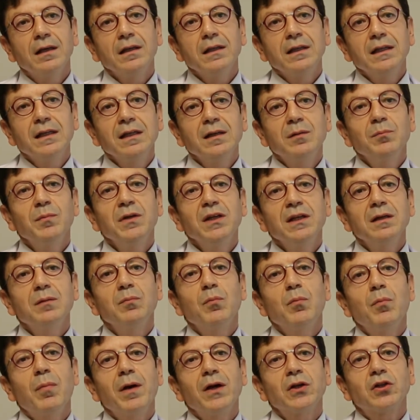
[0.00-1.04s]

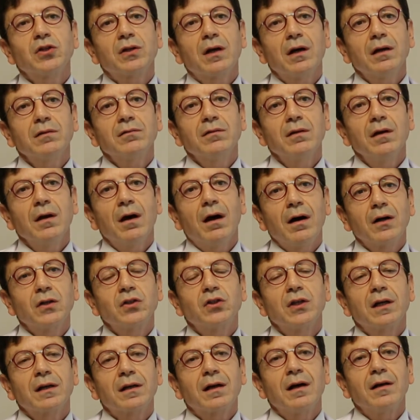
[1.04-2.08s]
20-25 kat akciğer